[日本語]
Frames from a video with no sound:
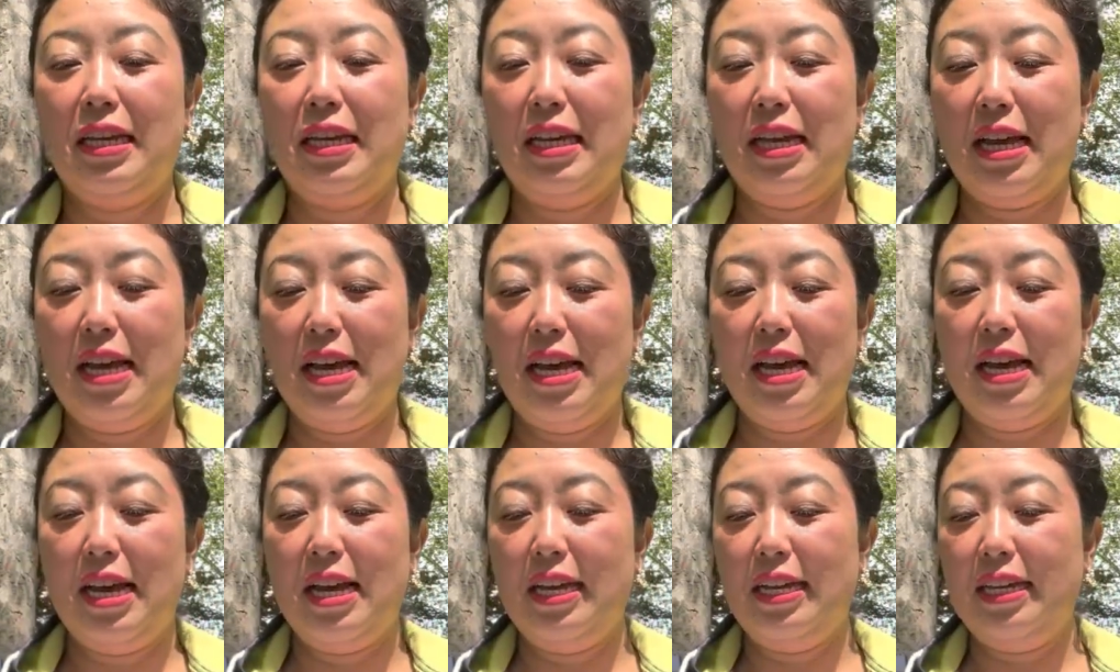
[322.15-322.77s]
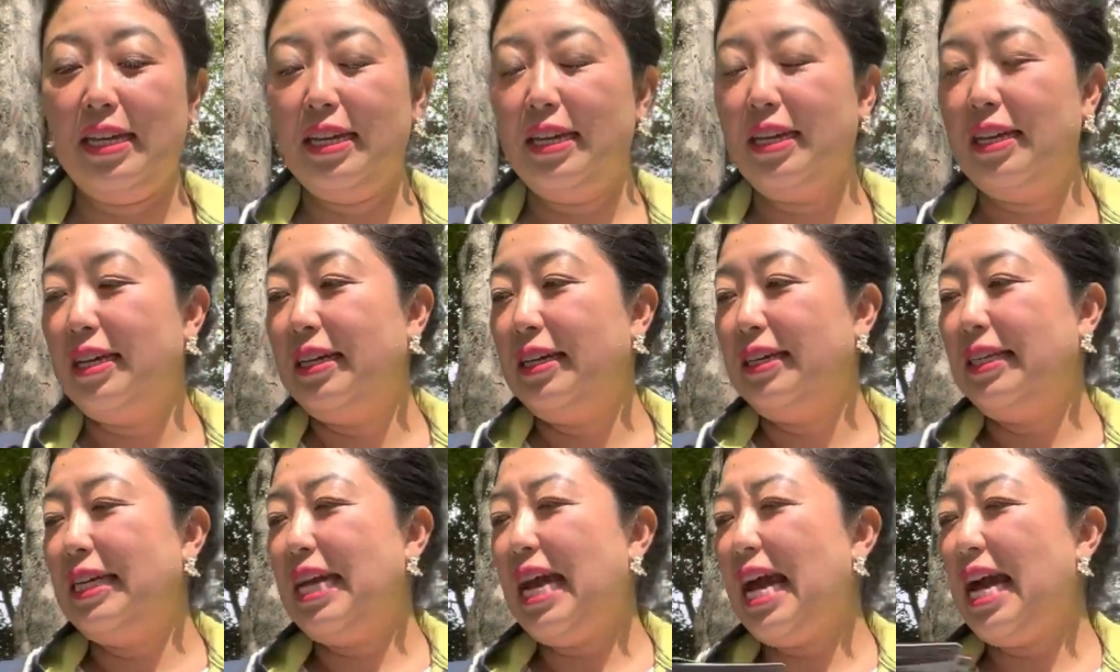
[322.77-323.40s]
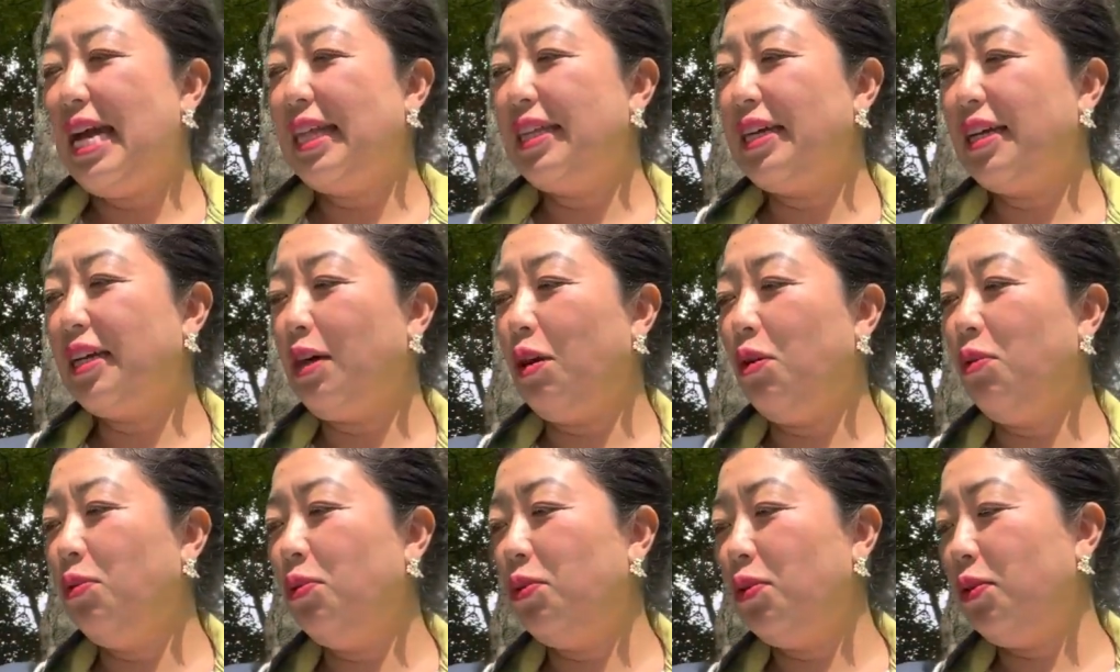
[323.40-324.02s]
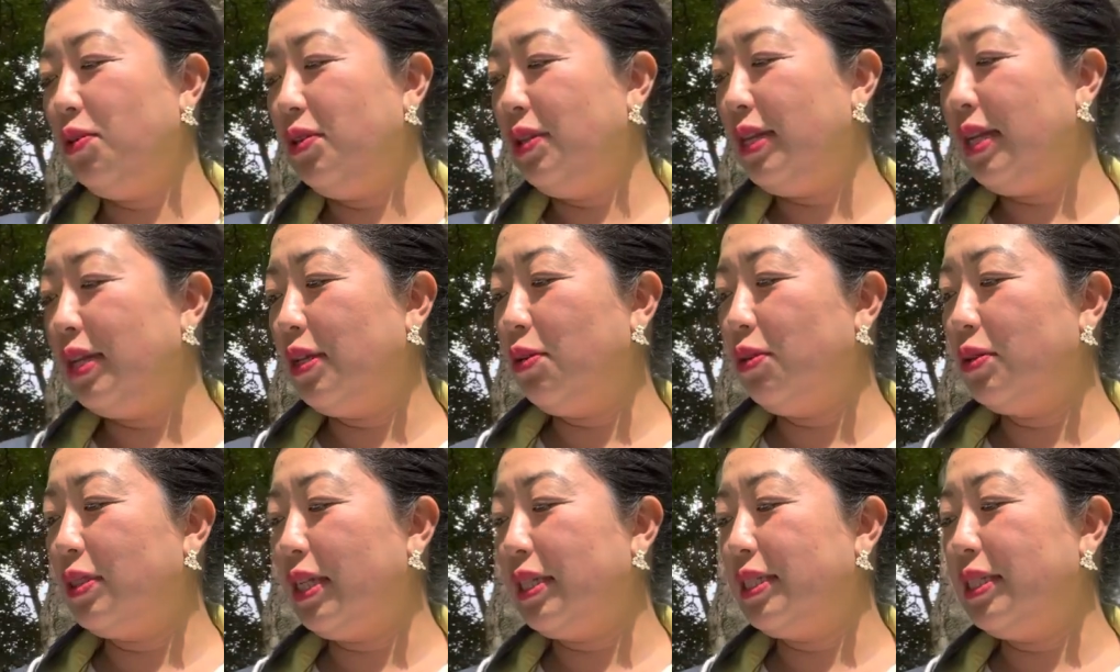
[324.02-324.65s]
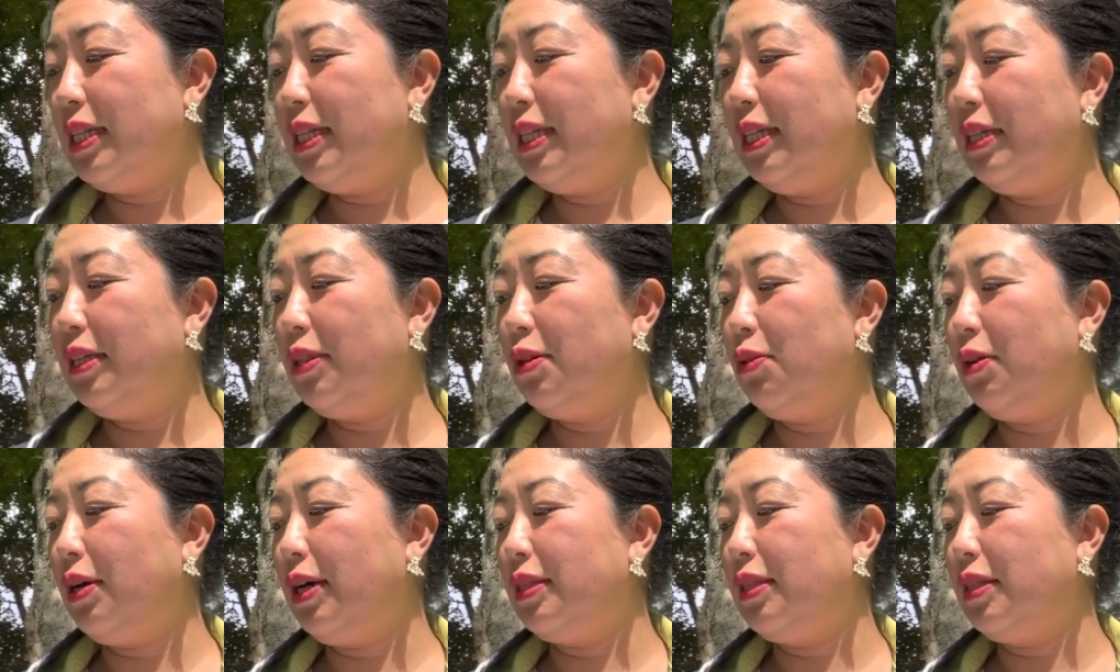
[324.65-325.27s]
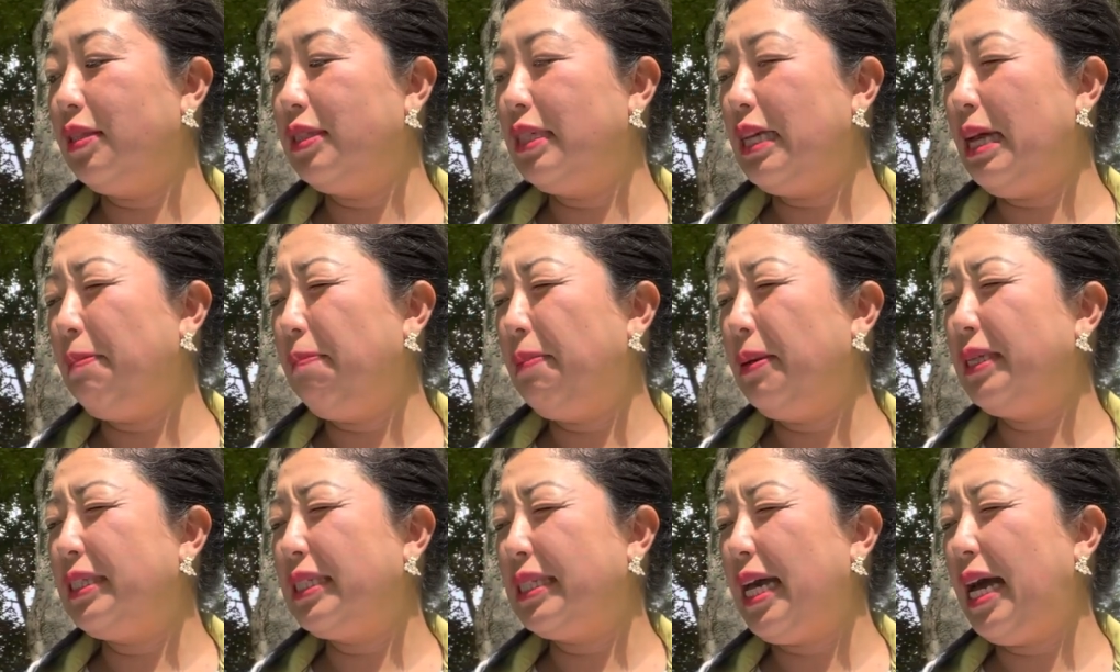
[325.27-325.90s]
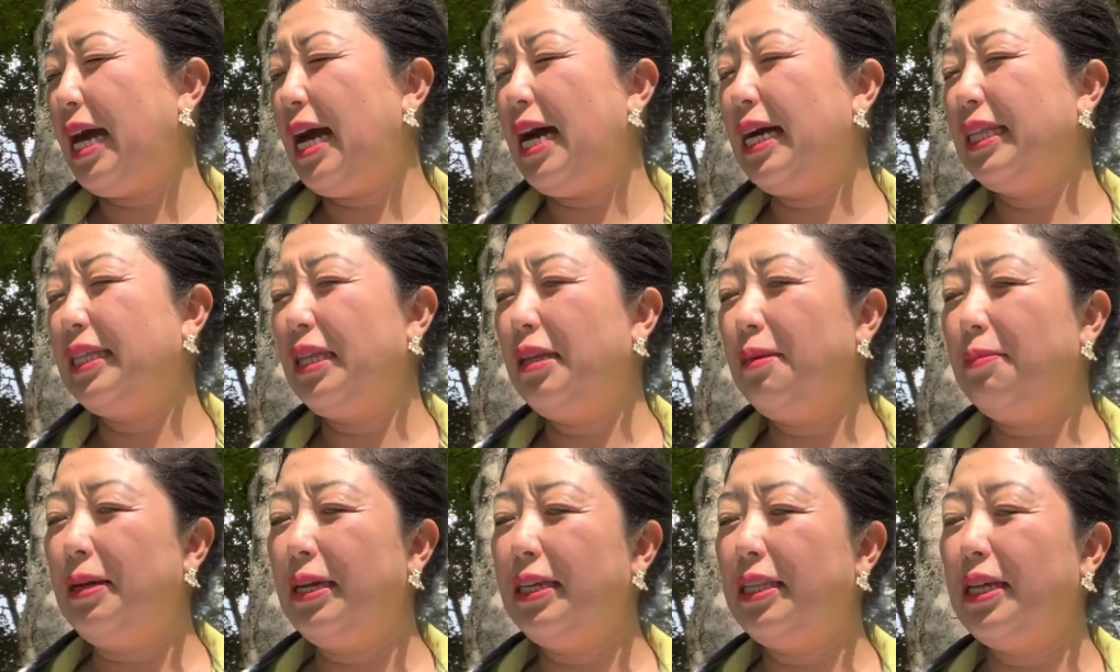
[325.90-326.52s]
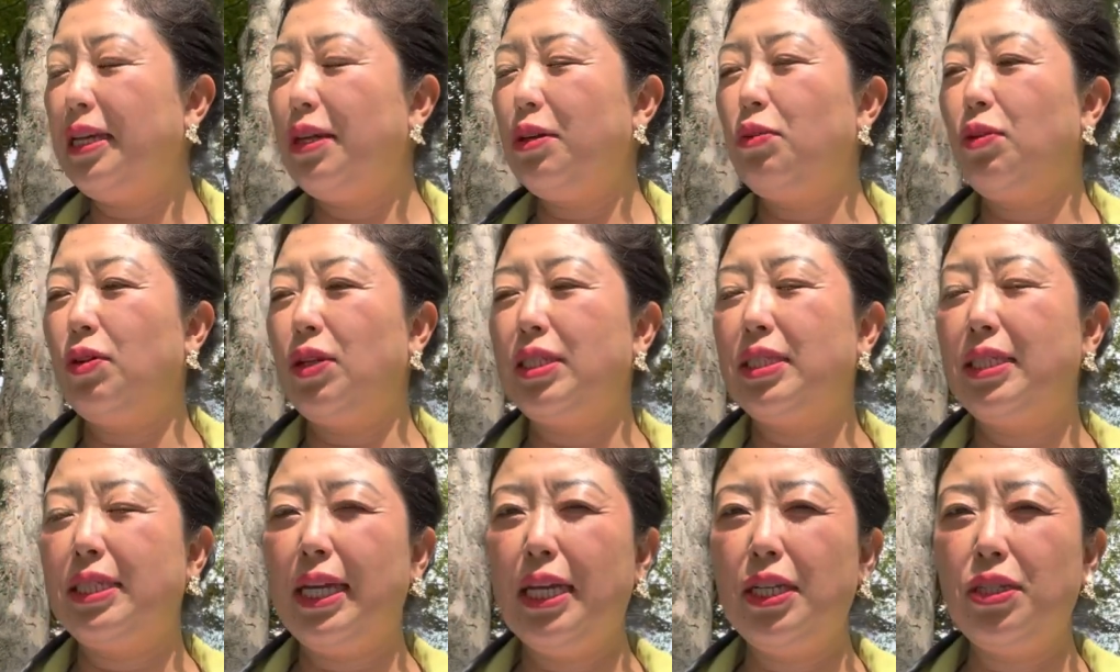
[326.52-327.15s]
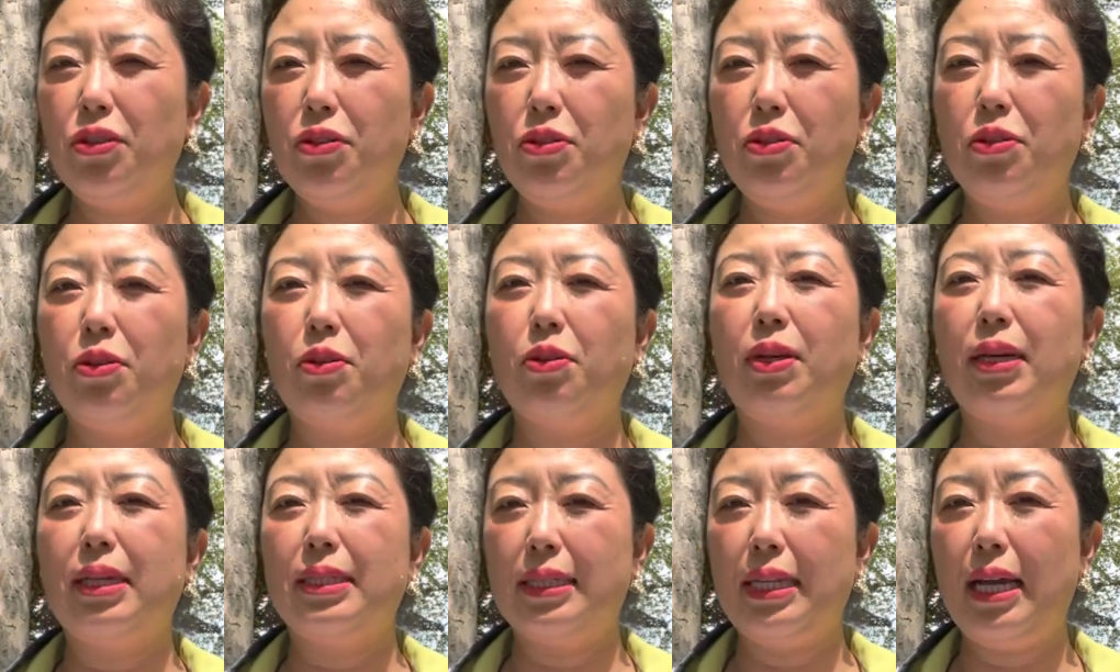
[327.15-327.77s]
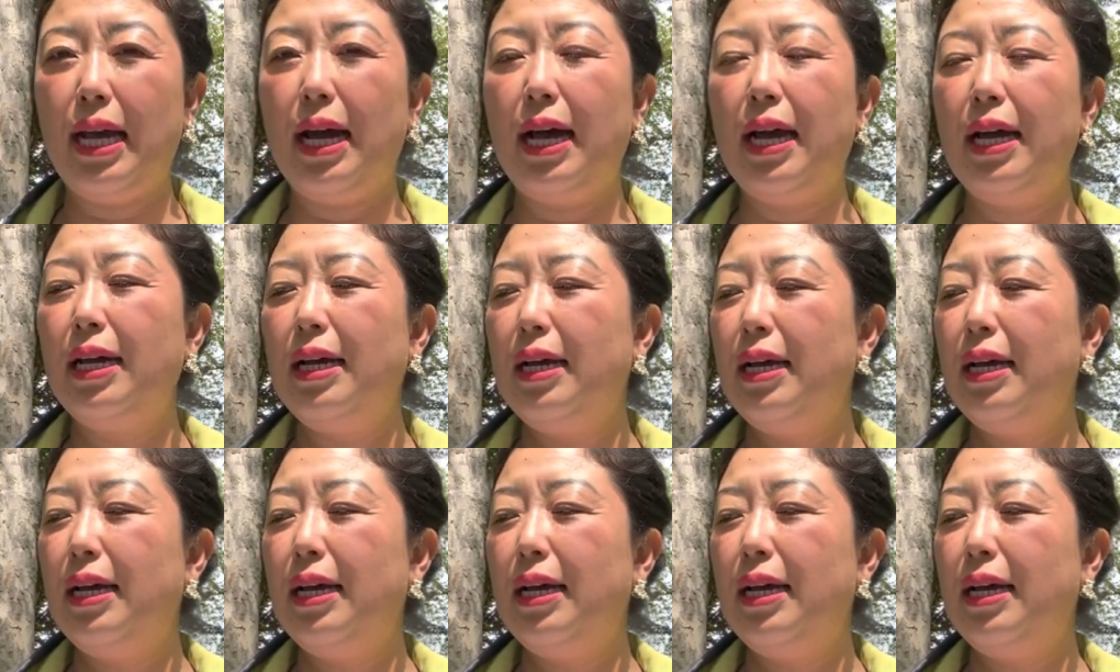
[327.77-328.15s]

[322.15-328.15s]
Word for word: はい。いやーなんか本当にね、今日撮影できてよかったです。やっぱりさ、当たり前だけど、ほら、スケジュールとかさ、